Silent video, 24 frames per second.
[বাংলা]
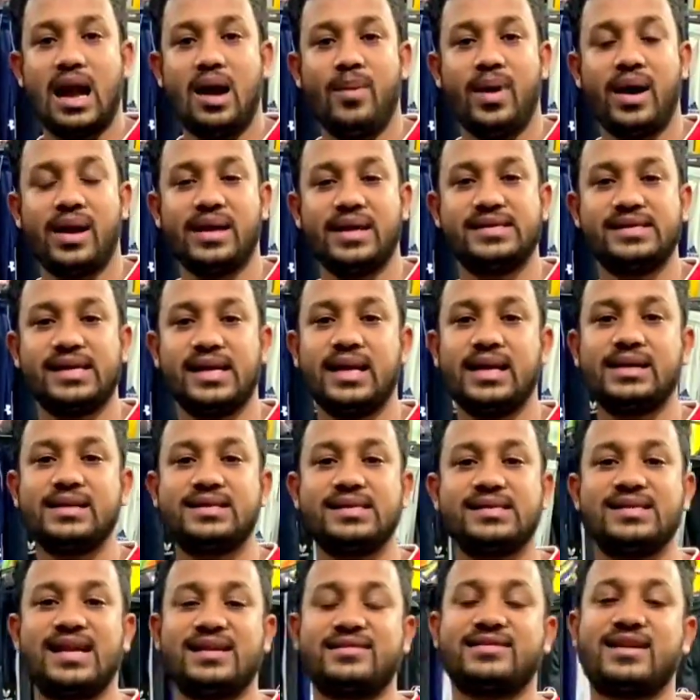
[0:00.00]
আমার এই চ্যানেলটি
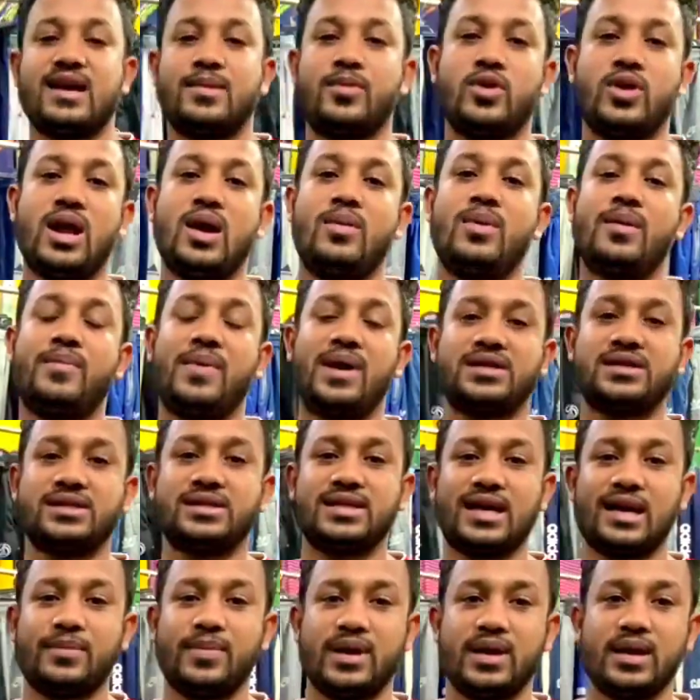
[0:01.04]
সাবস্ক্রাইব করে আমার পাশে
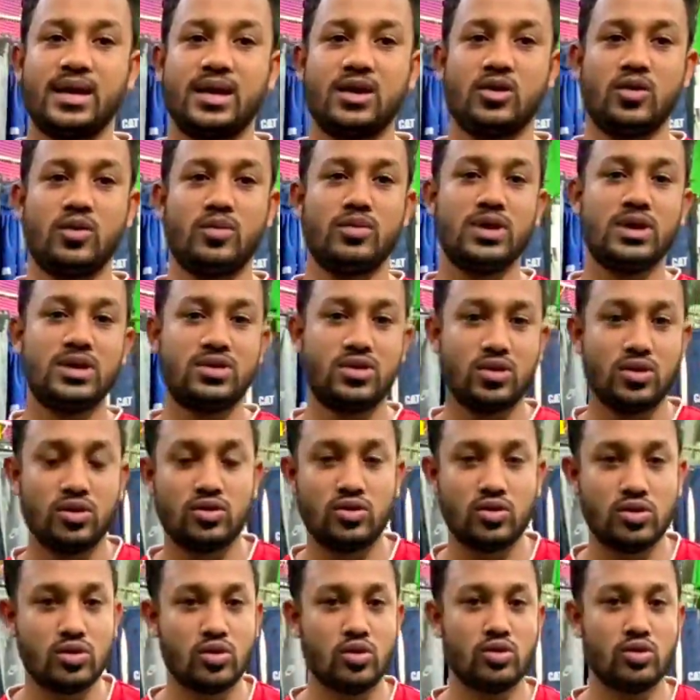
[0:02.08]
থাকবেন এরকম নতুন নতুন